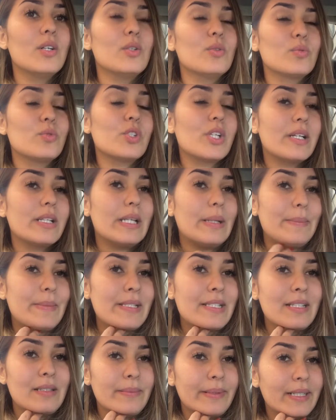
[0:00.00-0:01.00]
ان شاء الله
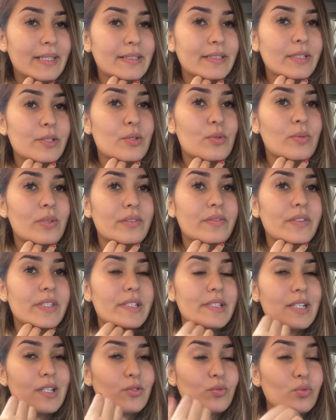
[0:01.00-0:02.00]
مازال باغا ندير سوان
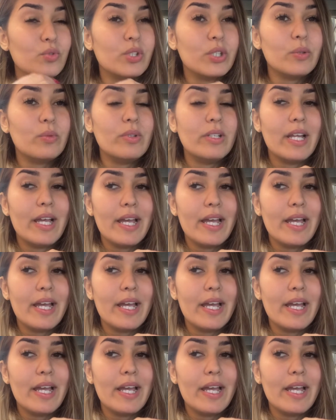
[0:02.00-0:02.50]
فيزاج وجهي ولا